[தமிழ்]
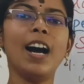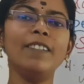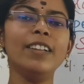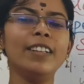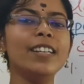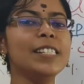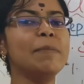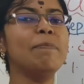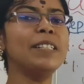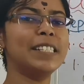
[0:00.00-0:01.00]
அவ்வளோதான்
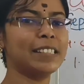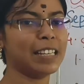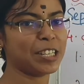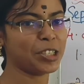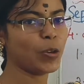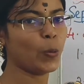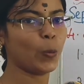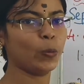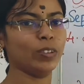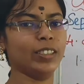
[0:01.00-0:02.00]
சிம்பிள் டிஸ்டிலேஷன்
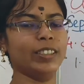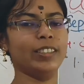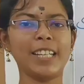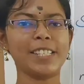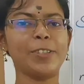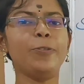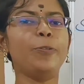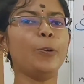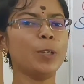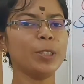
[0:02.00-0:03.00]
ஓவர் நெக்ஸ்ட்டு
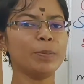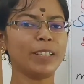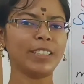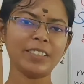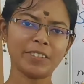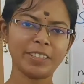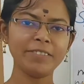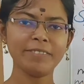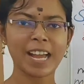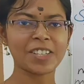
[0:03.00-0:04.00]
ஃபோர்த் மெத்தட்
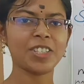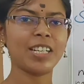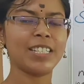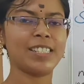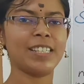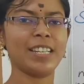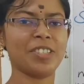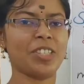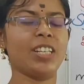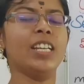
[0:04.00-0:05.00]
வந்து ஃப்ராக்ஷனல்
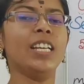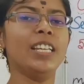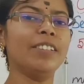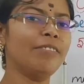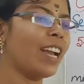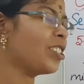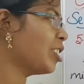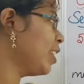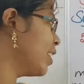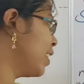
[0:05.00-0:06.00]
டிஸ்டிலேஷன் இந்த
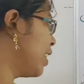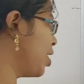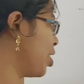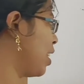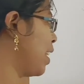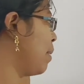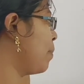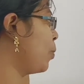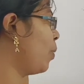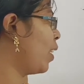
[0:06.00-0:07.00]
ஃப்ராக்ஷனல் டிஸ்டிலேஷனில் என்ன
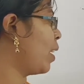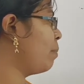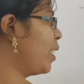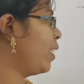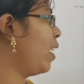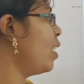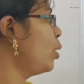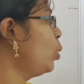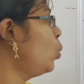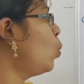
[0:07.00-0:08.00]
பண்ணுவாங்க அப்படின்னா
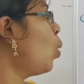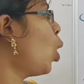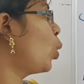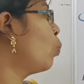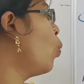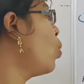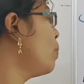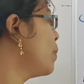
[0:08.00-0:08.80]
டூ ஆர் மோர்